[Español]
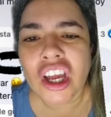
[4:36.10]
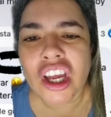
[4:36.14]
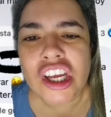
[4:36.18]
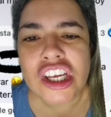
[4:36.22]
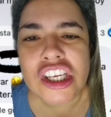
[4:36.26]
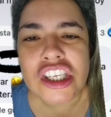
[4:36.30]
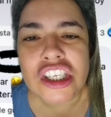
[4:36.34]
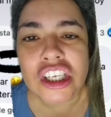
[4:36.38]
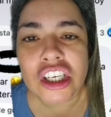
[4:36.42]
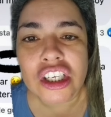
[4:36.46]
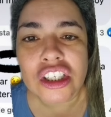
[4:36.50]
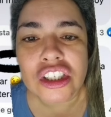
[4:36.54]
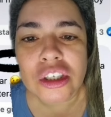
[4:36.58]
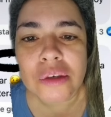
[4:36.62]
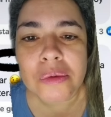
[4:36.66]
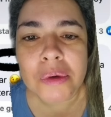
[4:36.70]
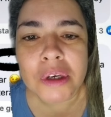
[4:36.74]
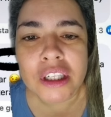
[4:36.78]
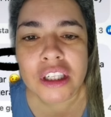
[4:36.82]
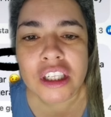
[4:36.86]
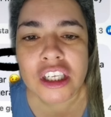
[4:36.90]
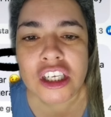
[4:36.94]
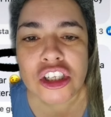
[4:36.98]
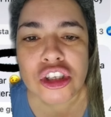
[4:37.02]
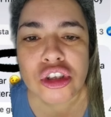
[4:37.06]
Es que si
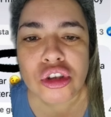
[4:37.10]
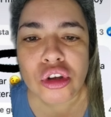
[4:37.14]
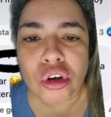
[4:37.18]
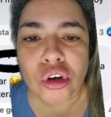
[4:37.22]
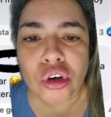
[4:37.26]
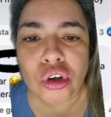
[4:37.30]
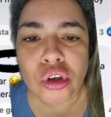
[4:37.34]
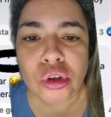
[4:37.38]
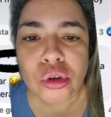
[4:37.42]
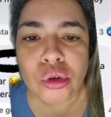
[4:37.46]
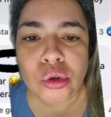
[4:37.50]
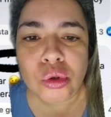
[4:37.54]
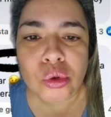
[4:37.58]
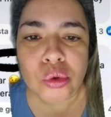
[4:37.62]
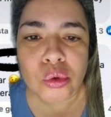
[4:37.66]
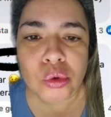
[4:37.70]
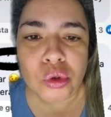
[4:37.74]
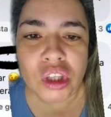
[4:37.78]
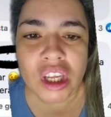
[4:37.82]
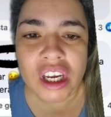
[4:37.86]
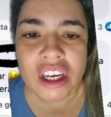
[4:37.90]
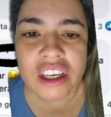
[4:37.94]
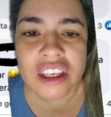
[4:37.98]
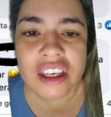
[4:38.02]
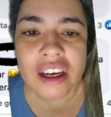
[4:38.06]
vendes solo tu
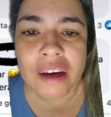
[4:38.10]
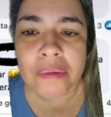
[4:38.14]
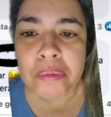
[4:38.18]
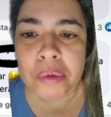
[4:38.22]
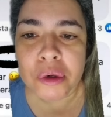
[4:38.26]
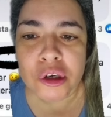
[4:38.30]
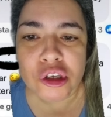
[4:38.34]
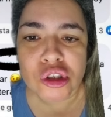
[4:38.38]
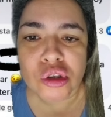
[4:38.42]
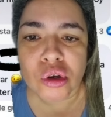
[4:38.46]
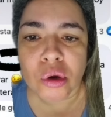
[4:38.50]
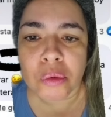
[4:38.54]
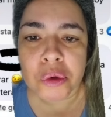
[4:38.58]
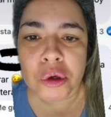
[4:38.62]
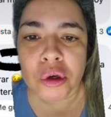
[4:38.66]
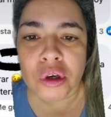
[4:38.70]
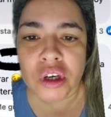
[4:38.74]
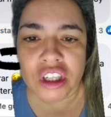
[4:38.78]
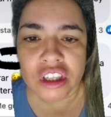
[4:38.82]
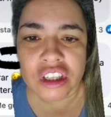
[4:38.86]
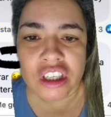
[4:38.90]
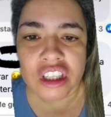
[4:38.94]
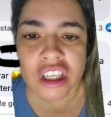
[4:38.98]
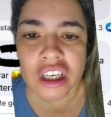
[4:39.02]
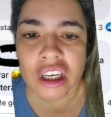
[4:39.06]
talla, pues obvio que
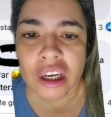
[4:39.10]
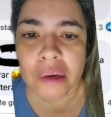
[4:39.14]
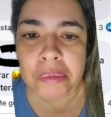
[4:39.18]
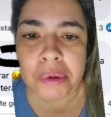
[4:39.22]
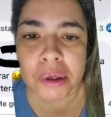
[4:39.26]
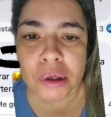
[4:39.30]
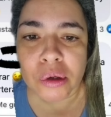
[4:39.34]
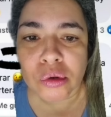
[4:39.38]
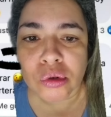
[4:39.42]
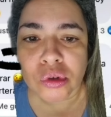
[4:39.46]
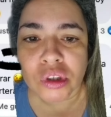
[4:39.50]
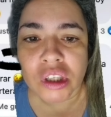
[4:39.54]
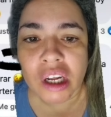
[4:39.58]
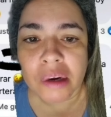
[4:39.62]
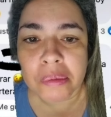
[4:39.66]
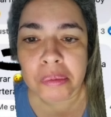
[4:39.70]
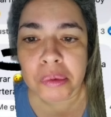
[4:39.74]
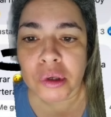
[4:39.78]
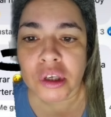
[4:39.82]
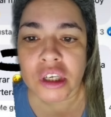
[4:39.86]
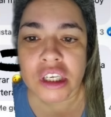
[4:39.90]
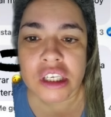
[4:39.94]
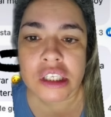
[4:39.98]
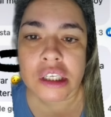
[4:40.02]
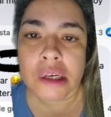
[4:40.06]
tienen que preguntar
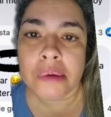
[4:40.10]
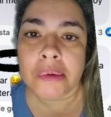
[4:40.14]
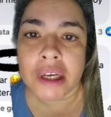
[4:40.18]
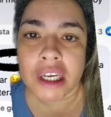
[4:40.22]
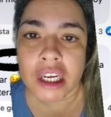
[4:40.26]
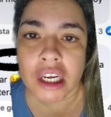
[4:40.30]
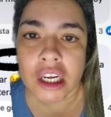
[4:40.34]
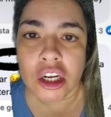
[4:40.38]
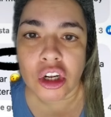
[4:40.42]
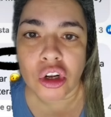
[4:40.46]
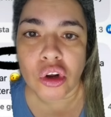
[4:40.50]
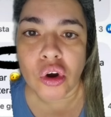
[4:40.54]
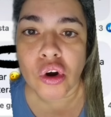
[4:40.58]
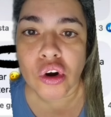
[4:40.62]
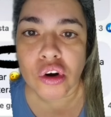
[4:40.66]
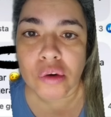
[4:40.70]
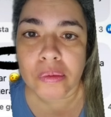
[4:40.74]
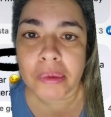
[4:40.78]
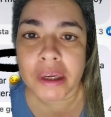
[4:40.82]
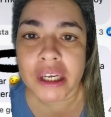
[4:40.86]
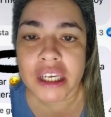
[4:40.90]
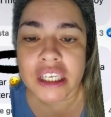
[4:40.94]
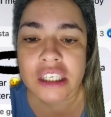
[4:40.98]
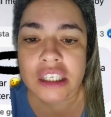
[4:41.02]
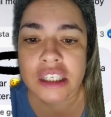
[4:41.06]
porque se ven
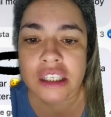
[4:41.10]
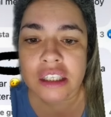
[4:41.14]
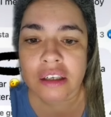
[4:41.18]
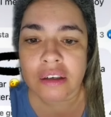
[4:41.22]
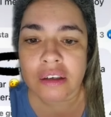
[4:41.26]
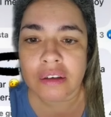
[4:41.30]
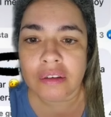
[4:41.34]
enormes.